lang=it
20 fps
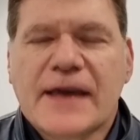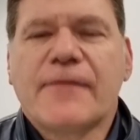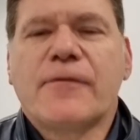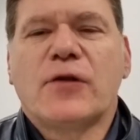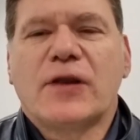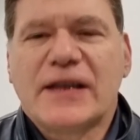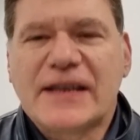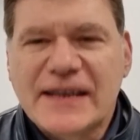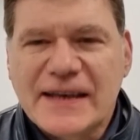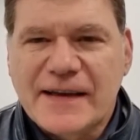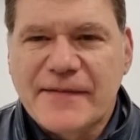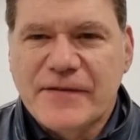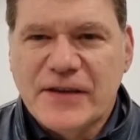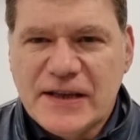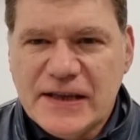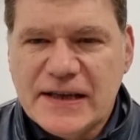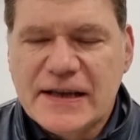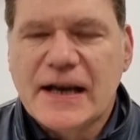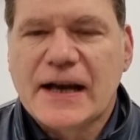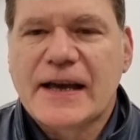volete che vi
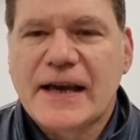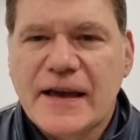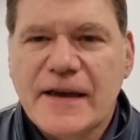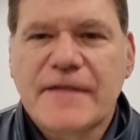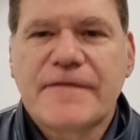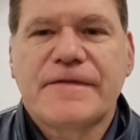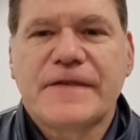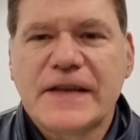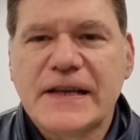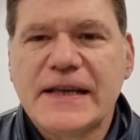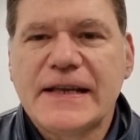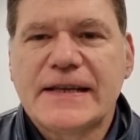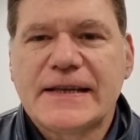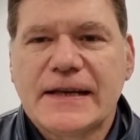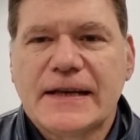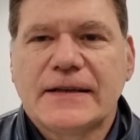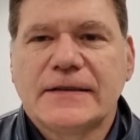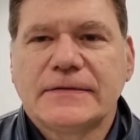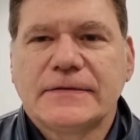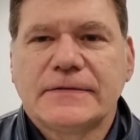dica? Che è
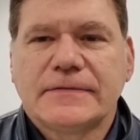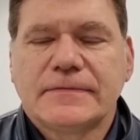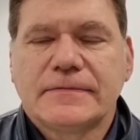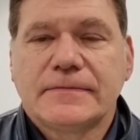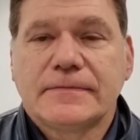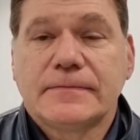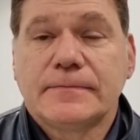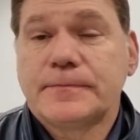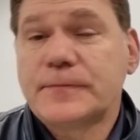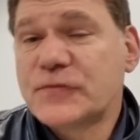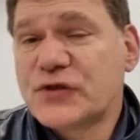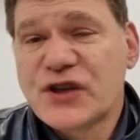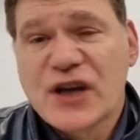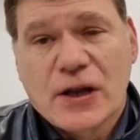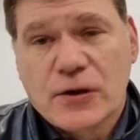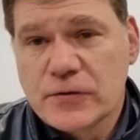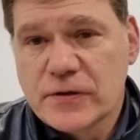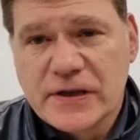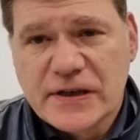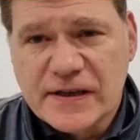finita? Già
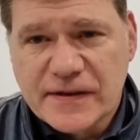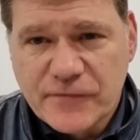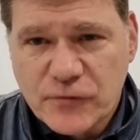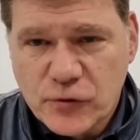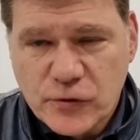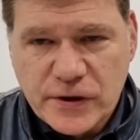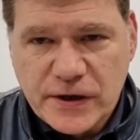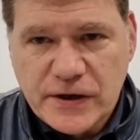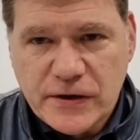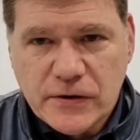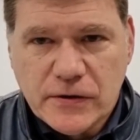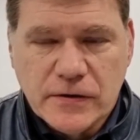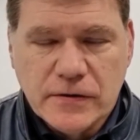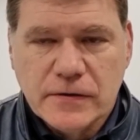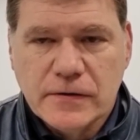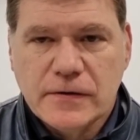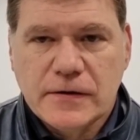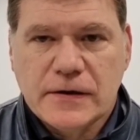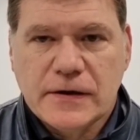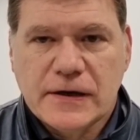lo dite voi, no?
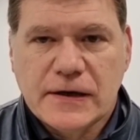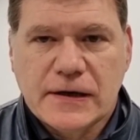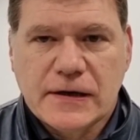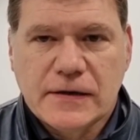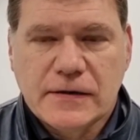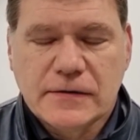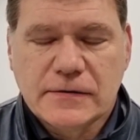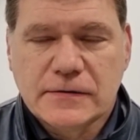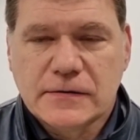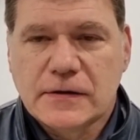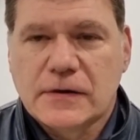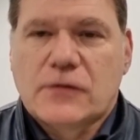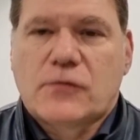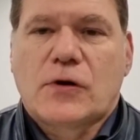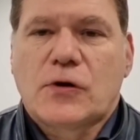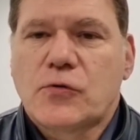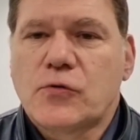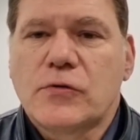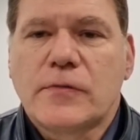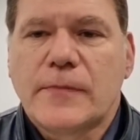
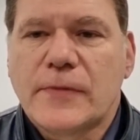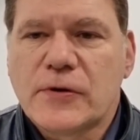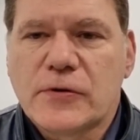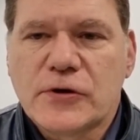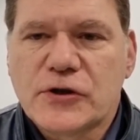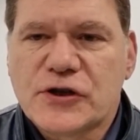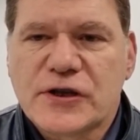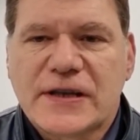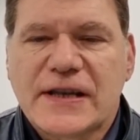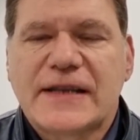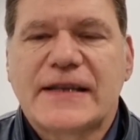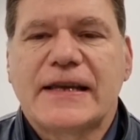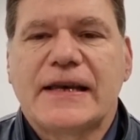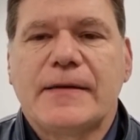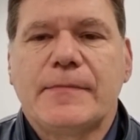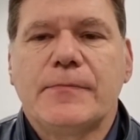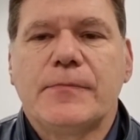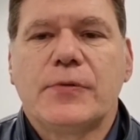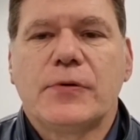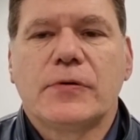Qualcuno me lo dice da
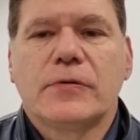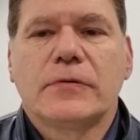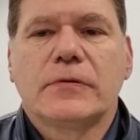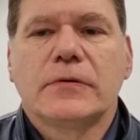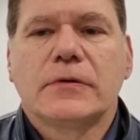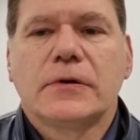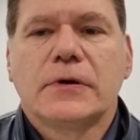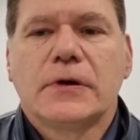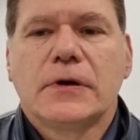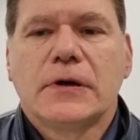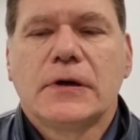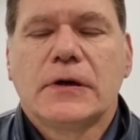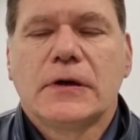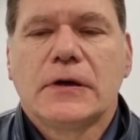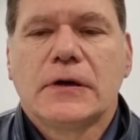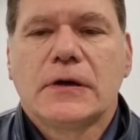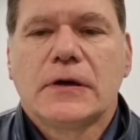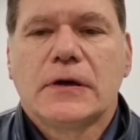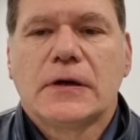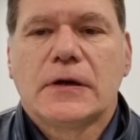tempo.
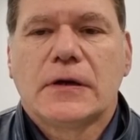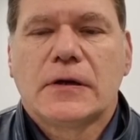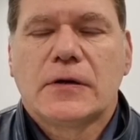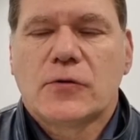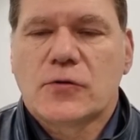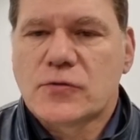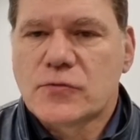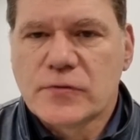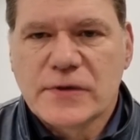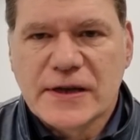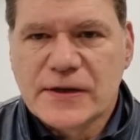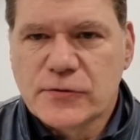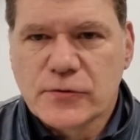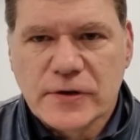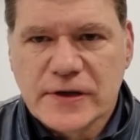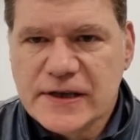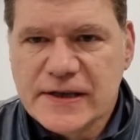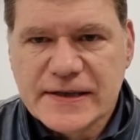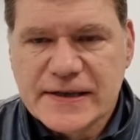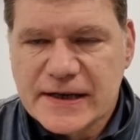Lo scudetto
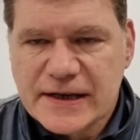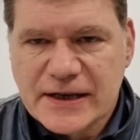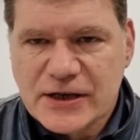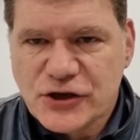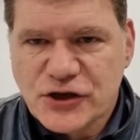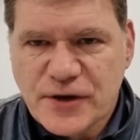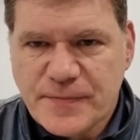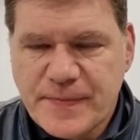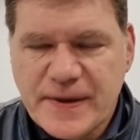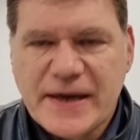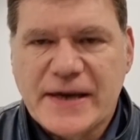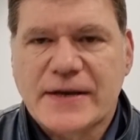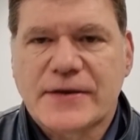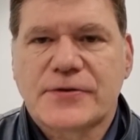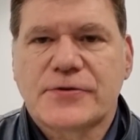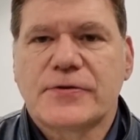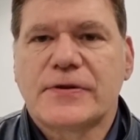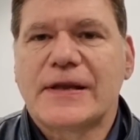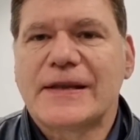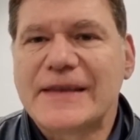l'Inter l'ha già
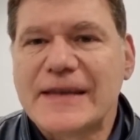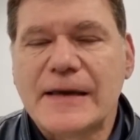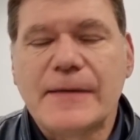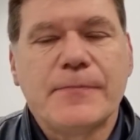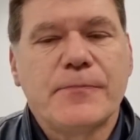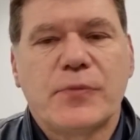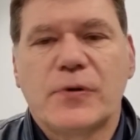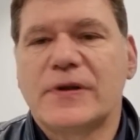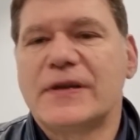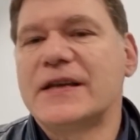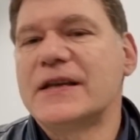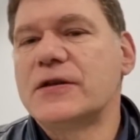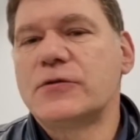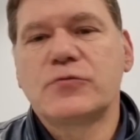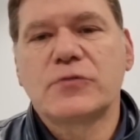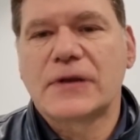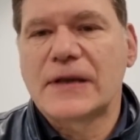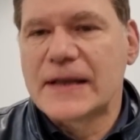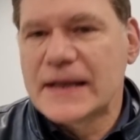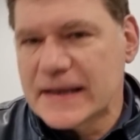perso da tempo,
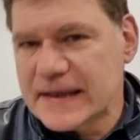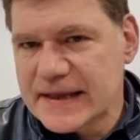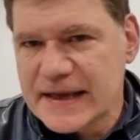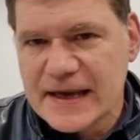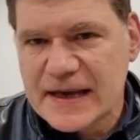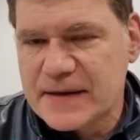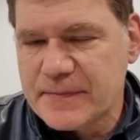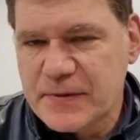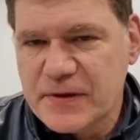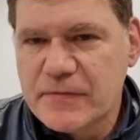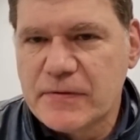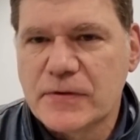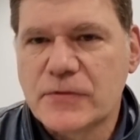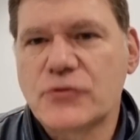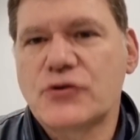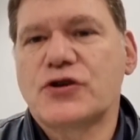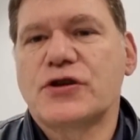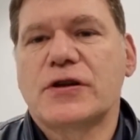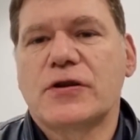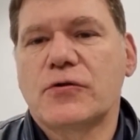addirittura dal derby, quando
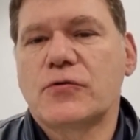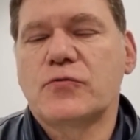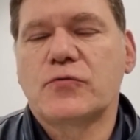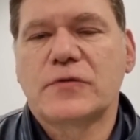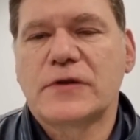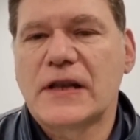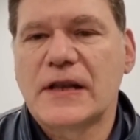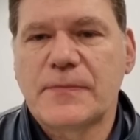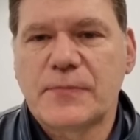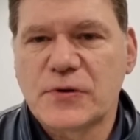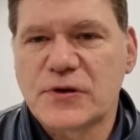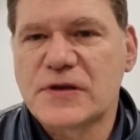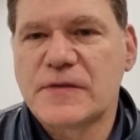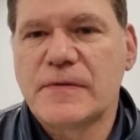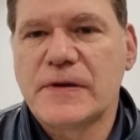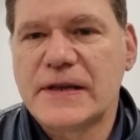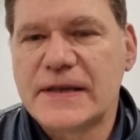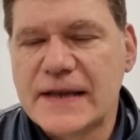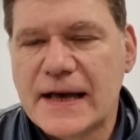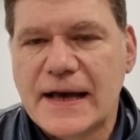c'erano tutte le
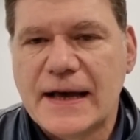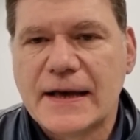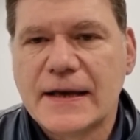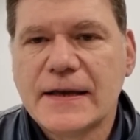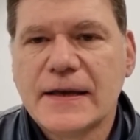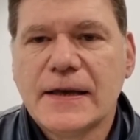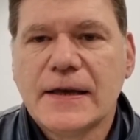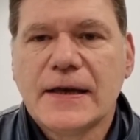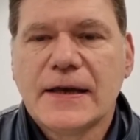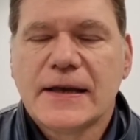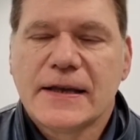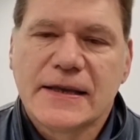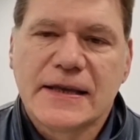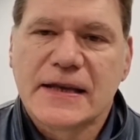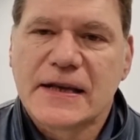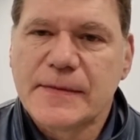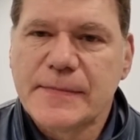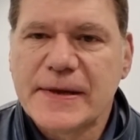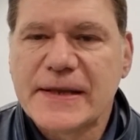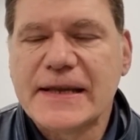possibilità
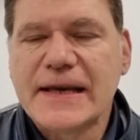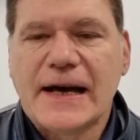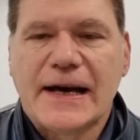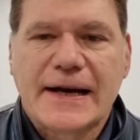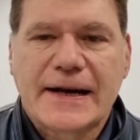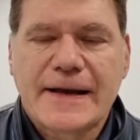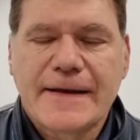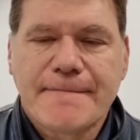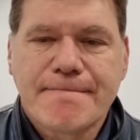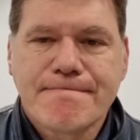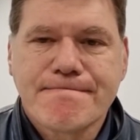di rimediare.